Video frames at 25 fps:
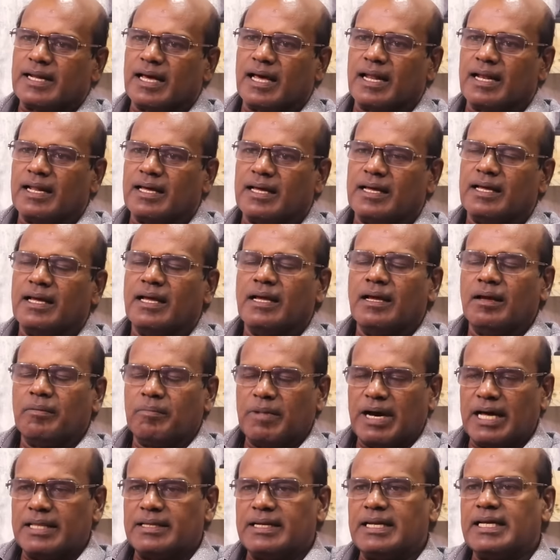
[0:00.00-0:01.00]
நாலு
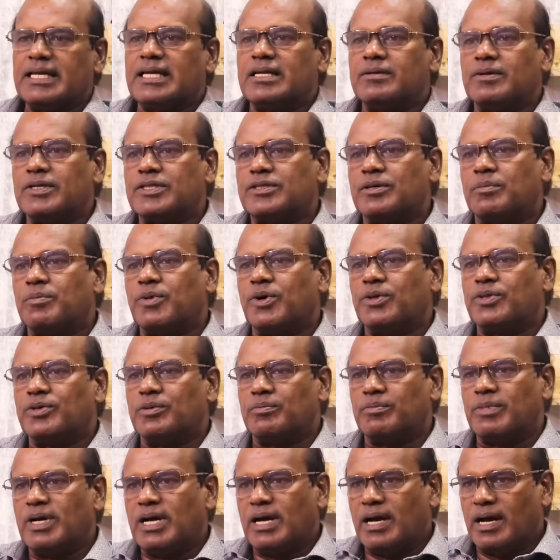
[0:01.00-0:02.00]
மாதிரி இருபத்தொம்போதும்